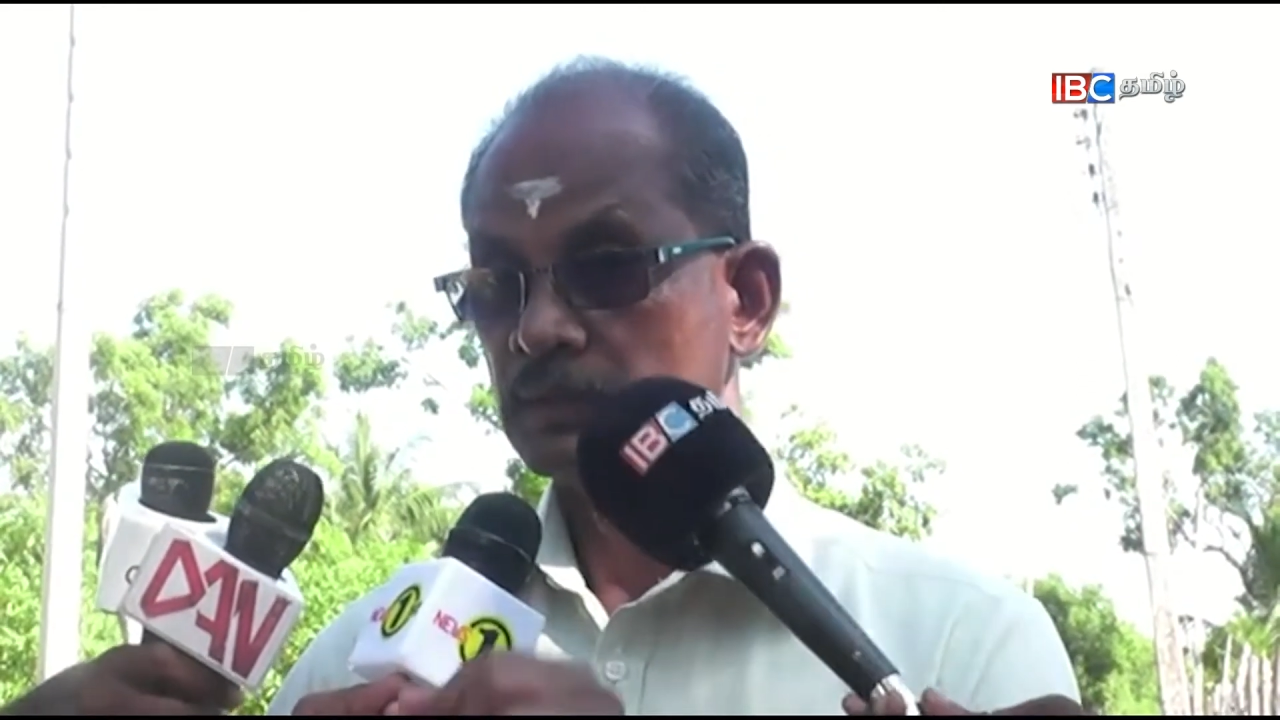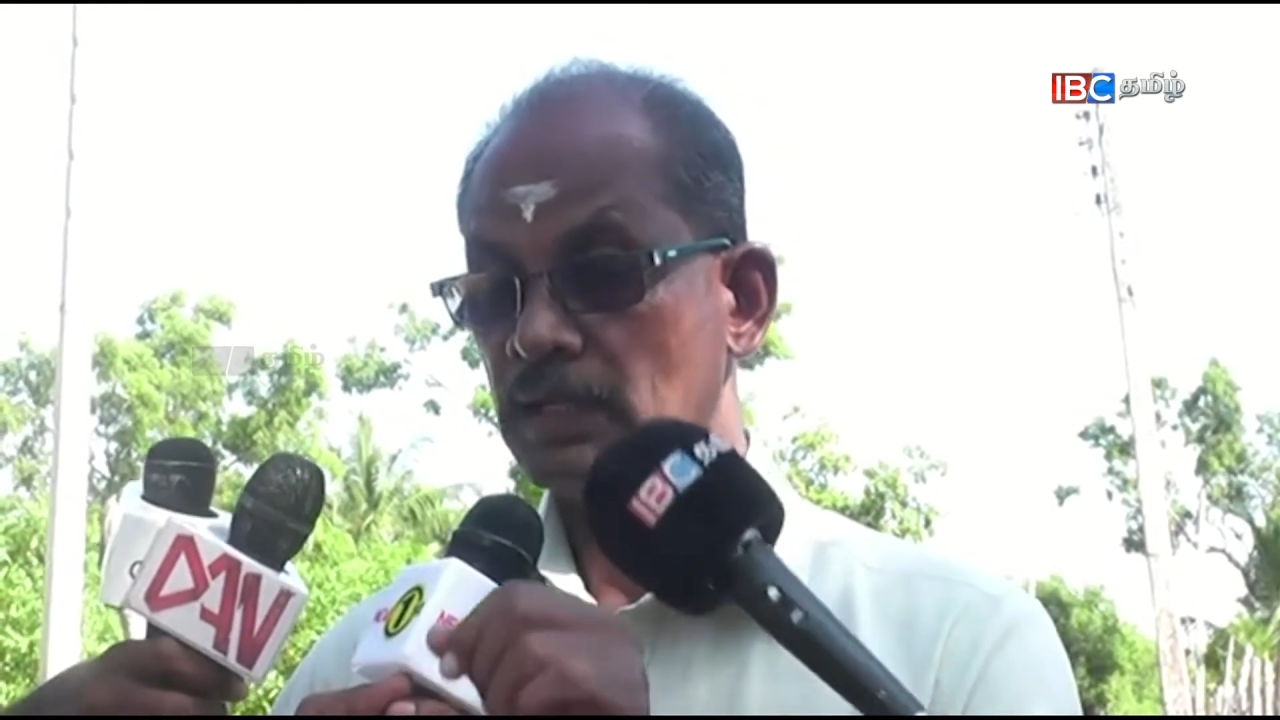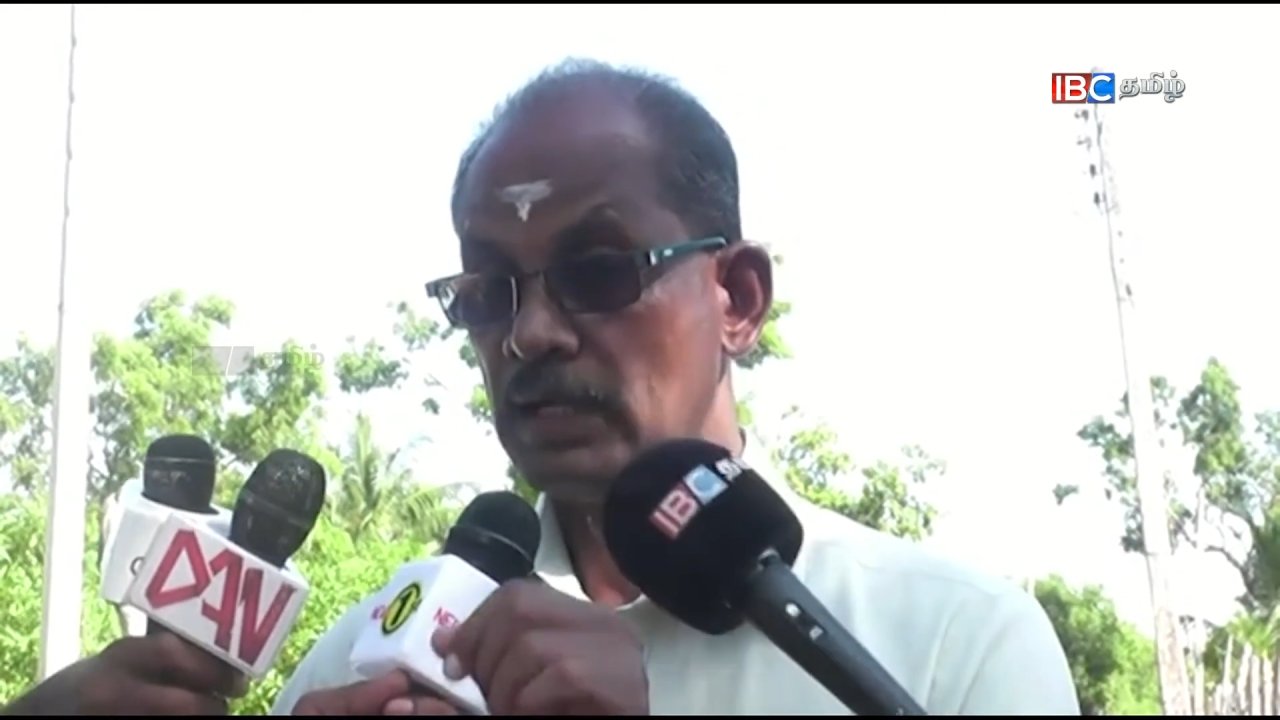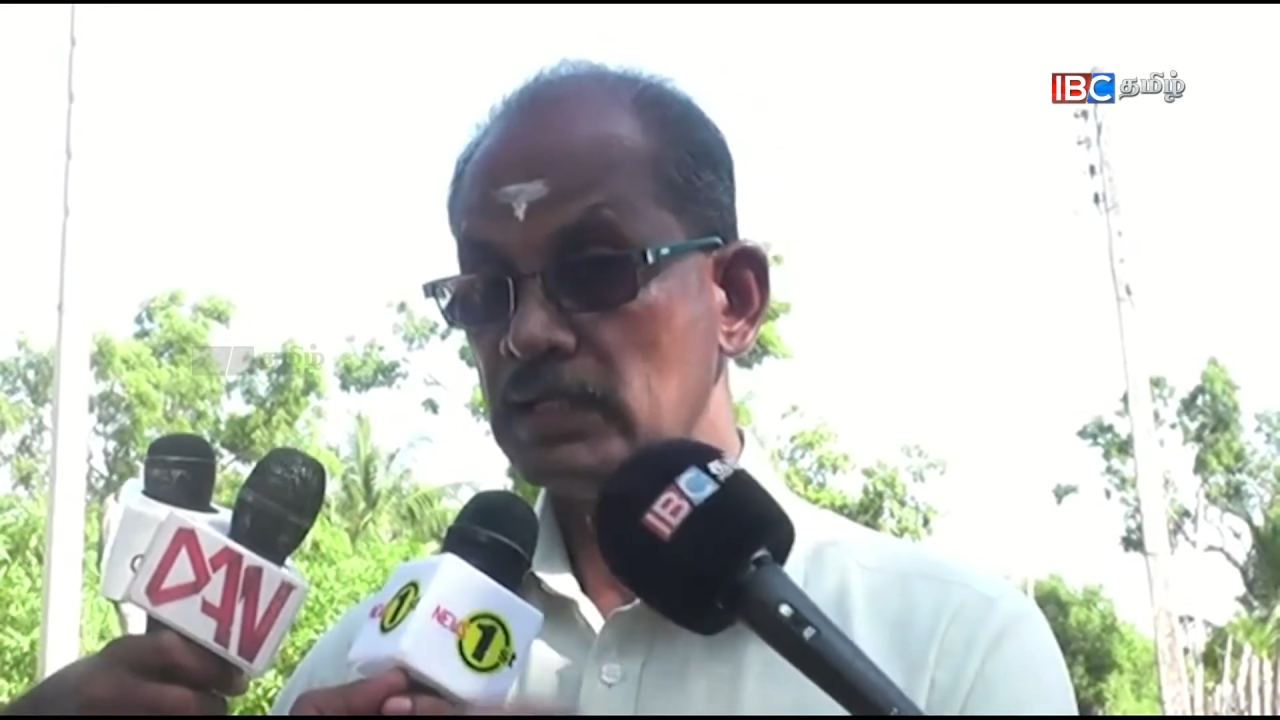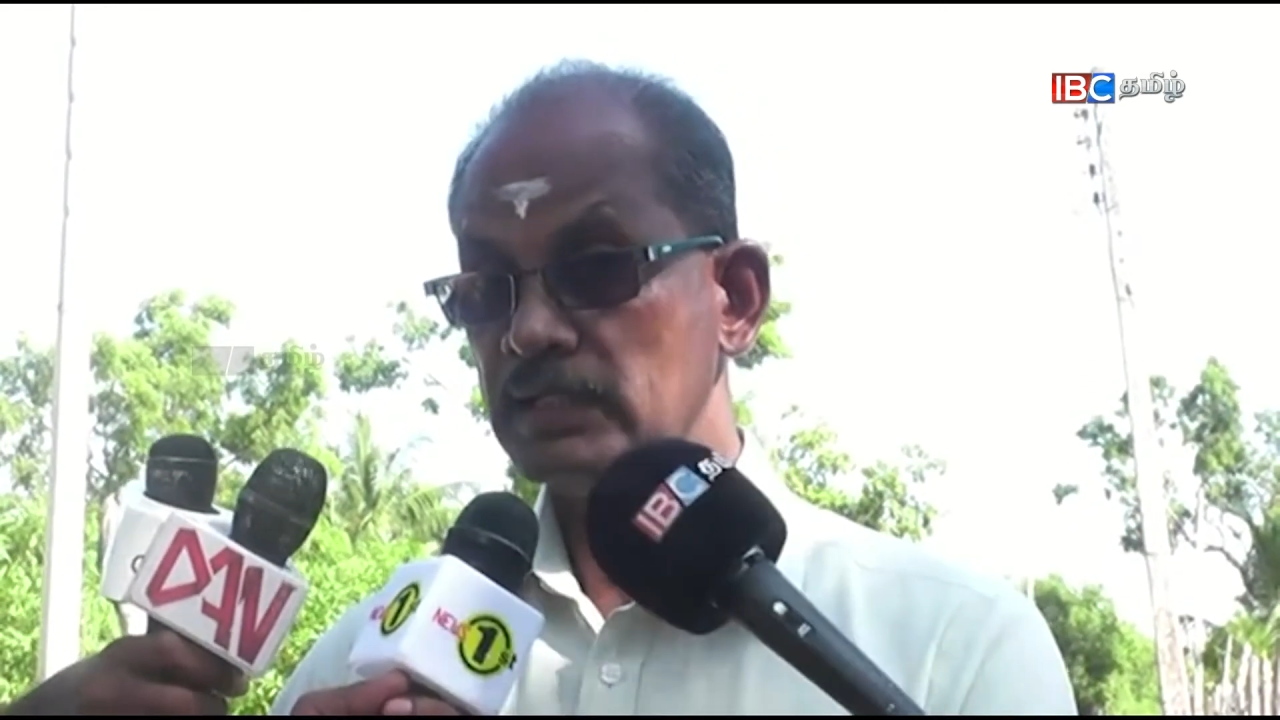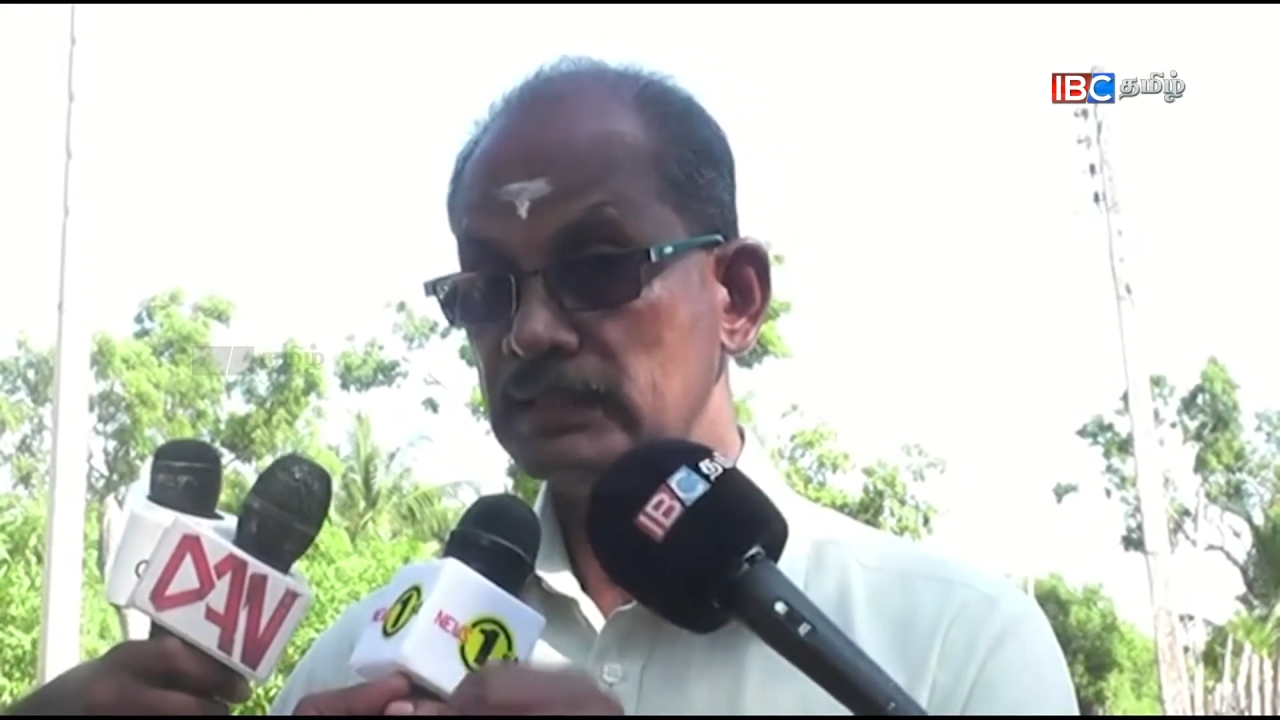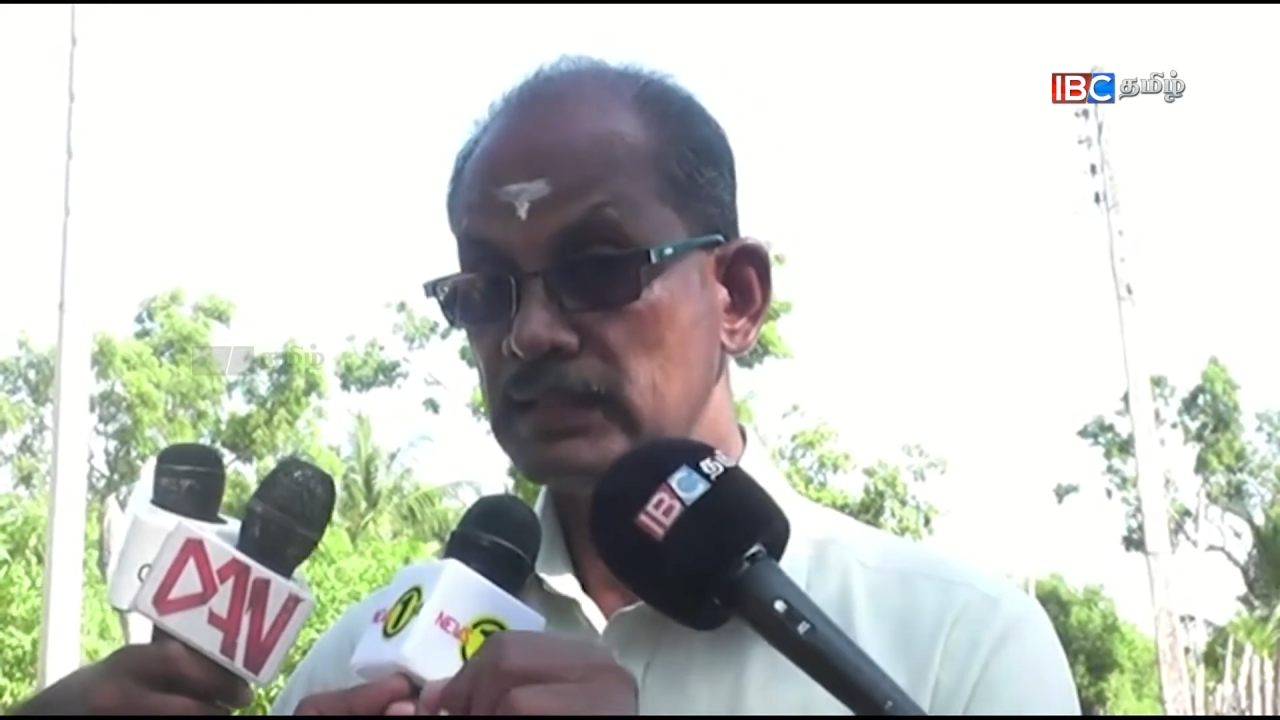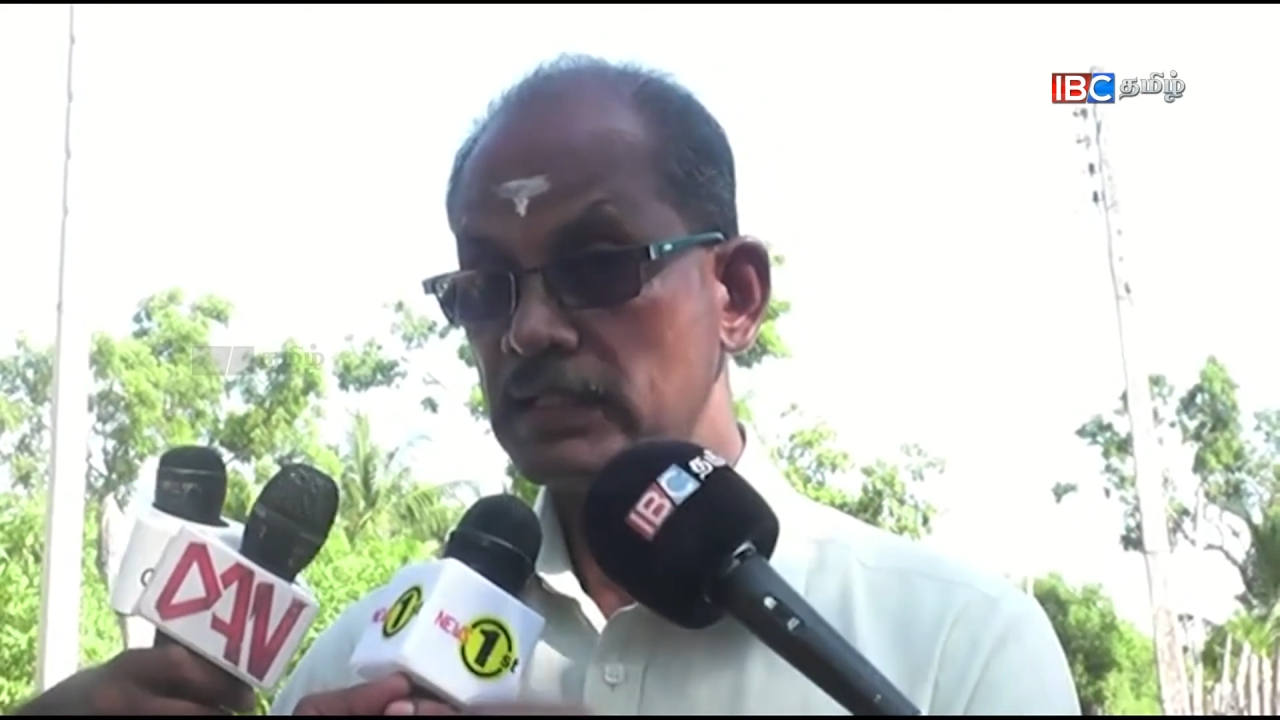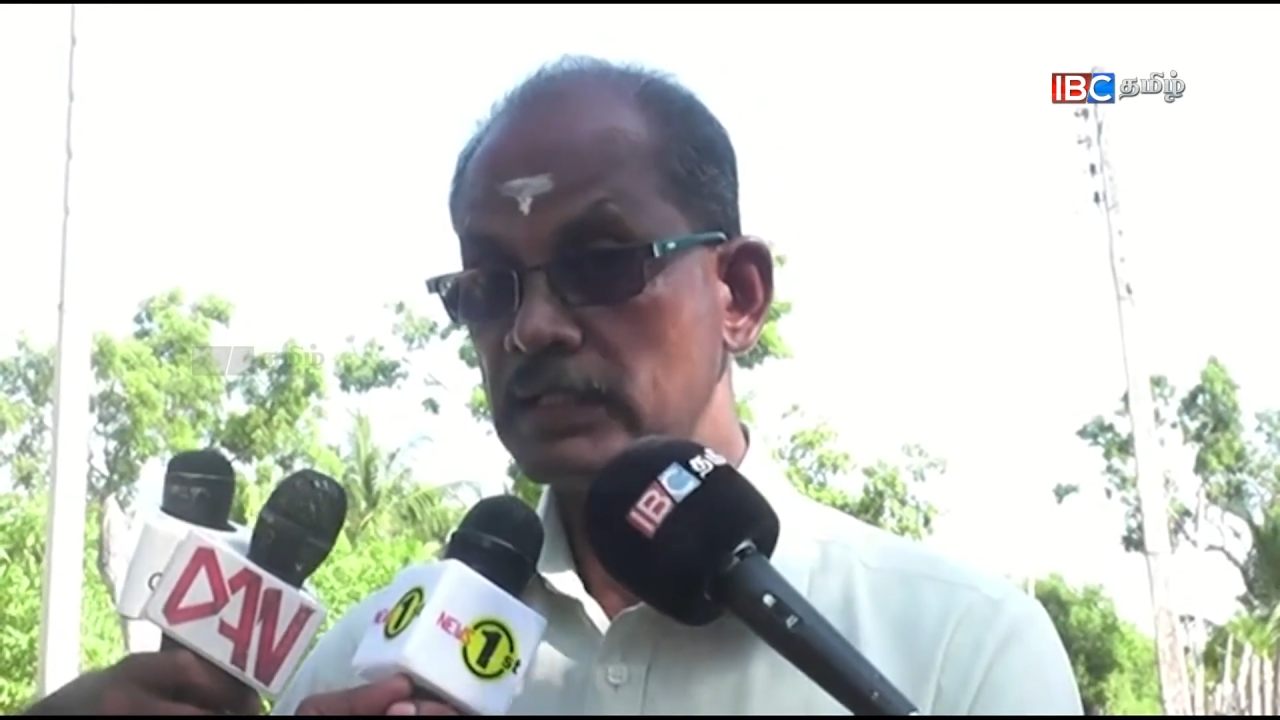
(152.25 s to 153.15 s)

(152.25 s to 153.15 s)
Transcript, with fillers: நாங்கள் இந்த